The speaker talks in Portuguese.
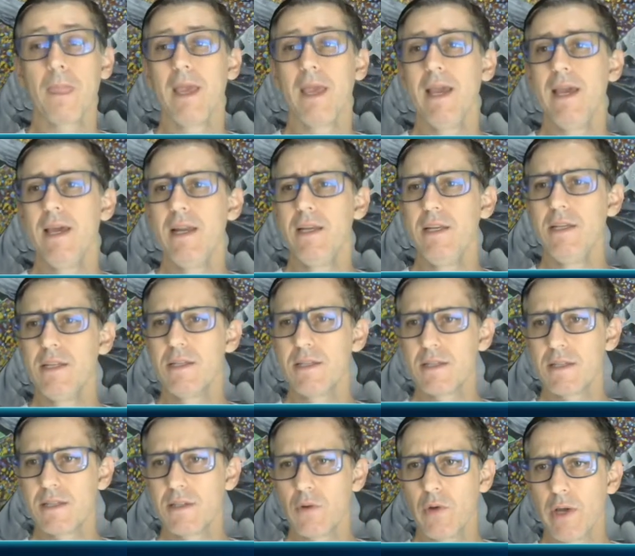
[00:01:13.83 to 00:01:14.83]

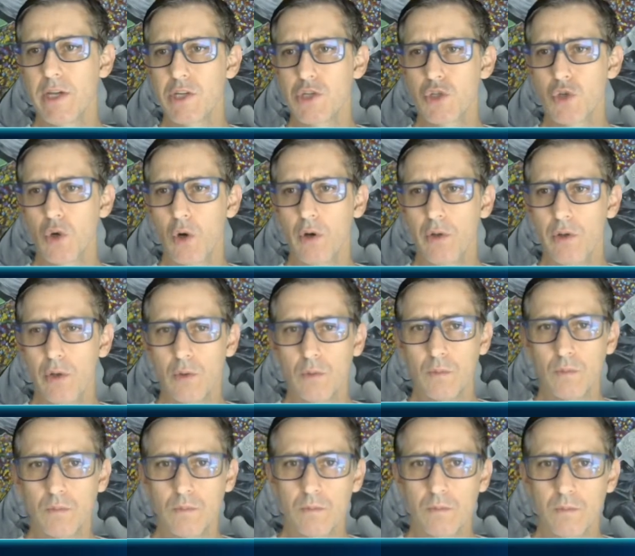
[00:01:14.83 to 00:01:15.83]
eles
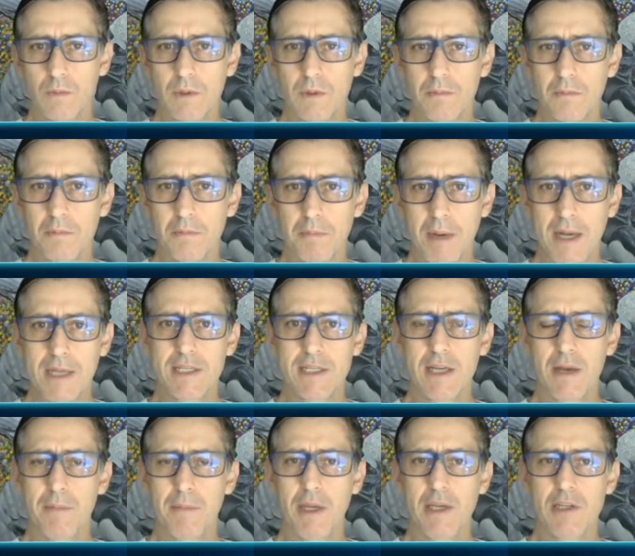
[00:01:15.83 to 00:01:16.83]
questionam,
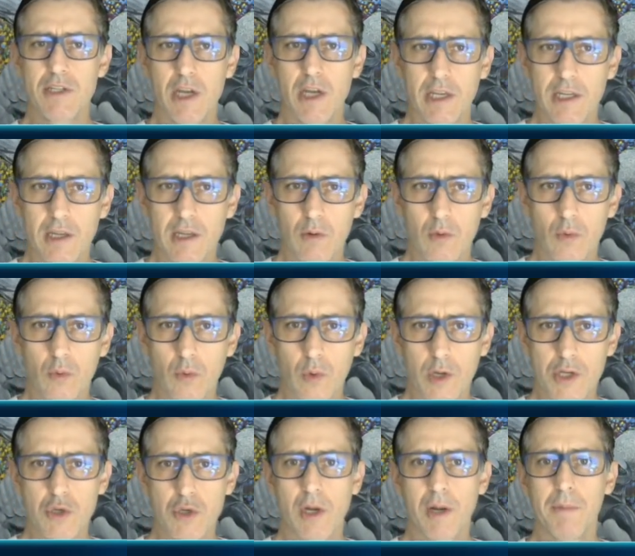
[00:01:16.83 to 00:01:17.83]
basicamente, o
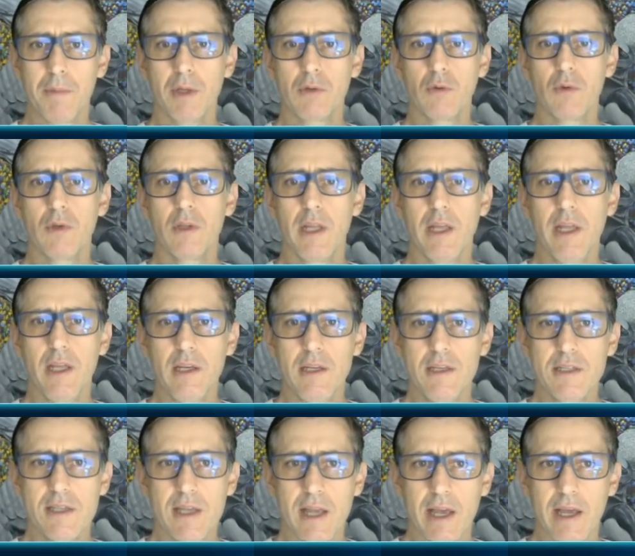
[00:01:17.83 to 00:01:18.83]
questionamento
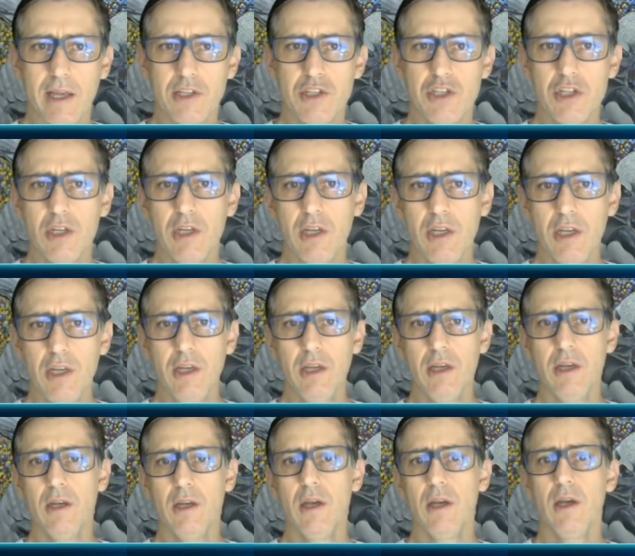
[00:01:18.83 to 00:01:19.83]
deles é de que